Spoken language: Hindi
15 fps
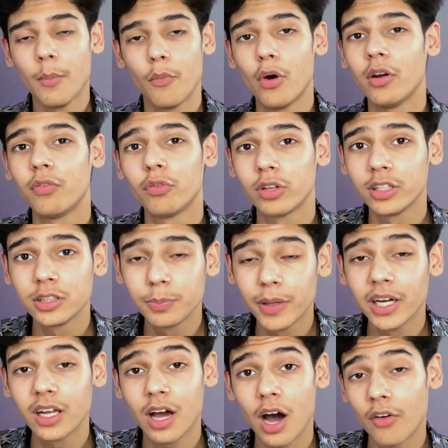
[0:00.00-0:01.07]
मोबाइल फ़ोन की
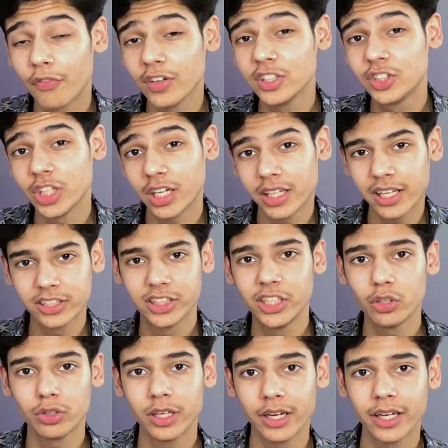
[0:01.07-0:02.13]
स्पीड काफ़ी ज़्यादा अच्छी
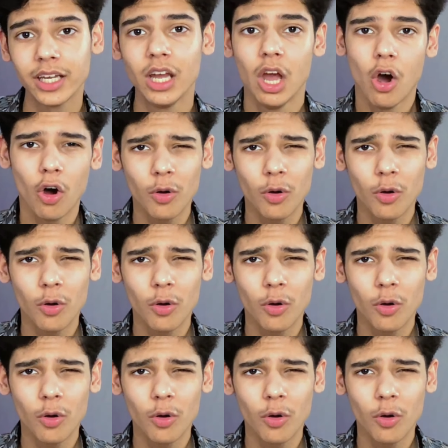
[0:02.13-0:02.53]
हो जाएगी